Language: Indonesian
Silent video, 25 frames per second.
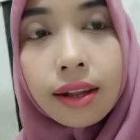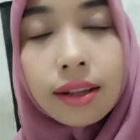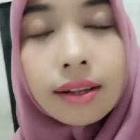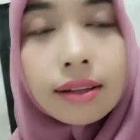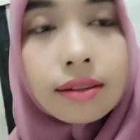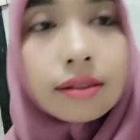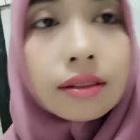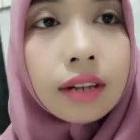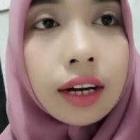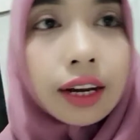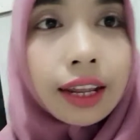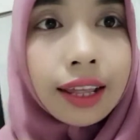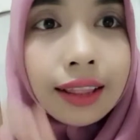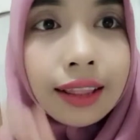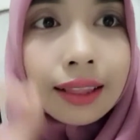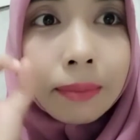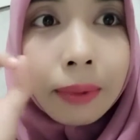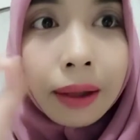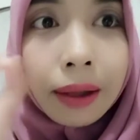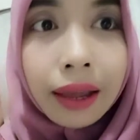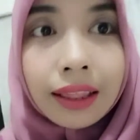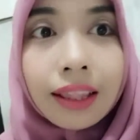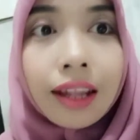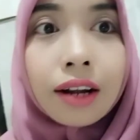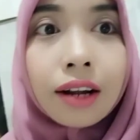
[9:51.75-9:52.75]
ternyata
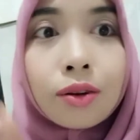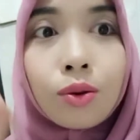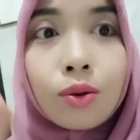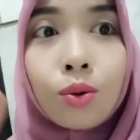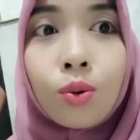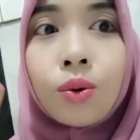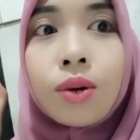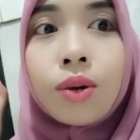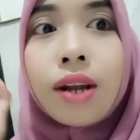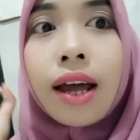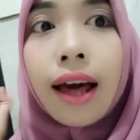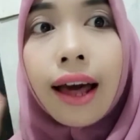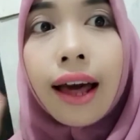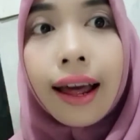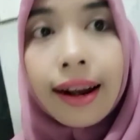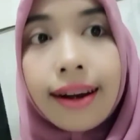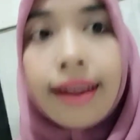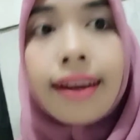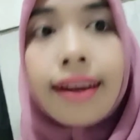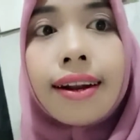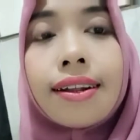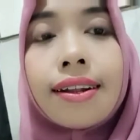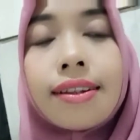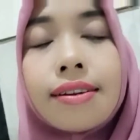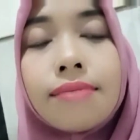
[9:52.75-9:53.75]
paketanku udah ada
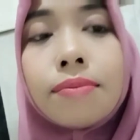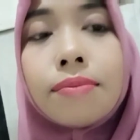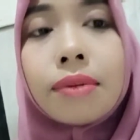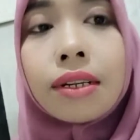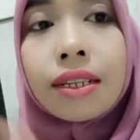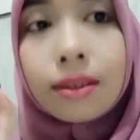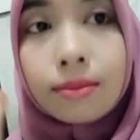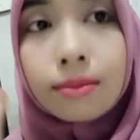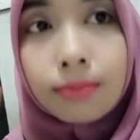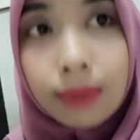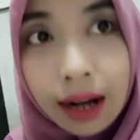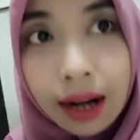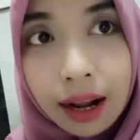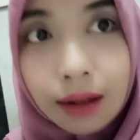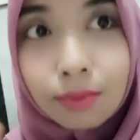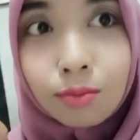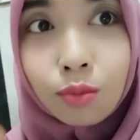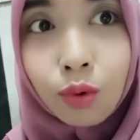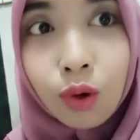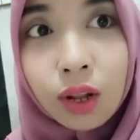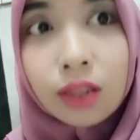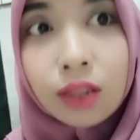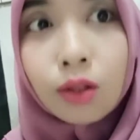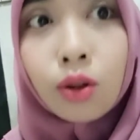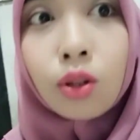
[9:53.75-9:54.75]
dan beli cemilan buat
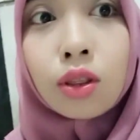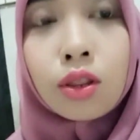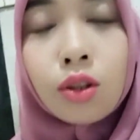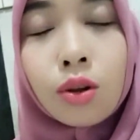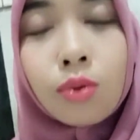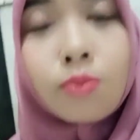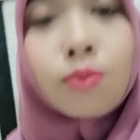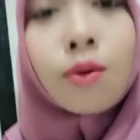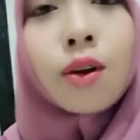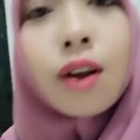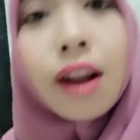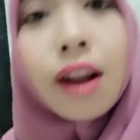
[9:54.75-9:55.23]
nonton bola